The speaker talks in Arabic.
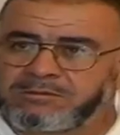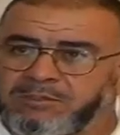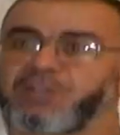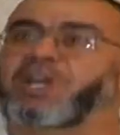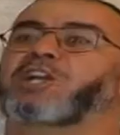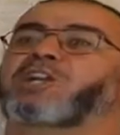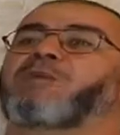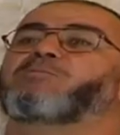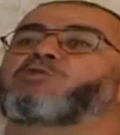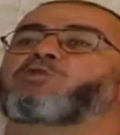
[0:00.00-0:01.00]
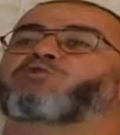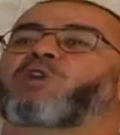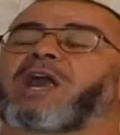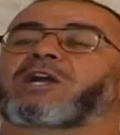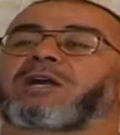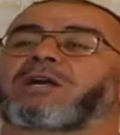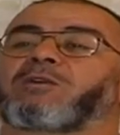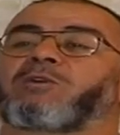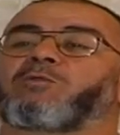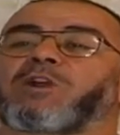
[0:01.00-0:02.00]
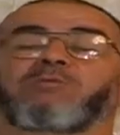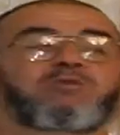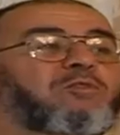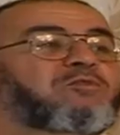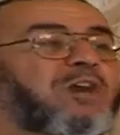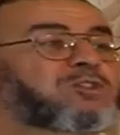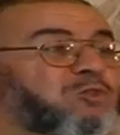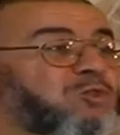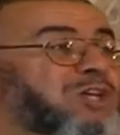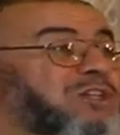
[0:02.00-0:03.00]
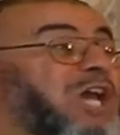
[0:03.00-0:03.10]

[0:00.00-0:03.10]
ولذلك لم يرفع ولم ترفع صورة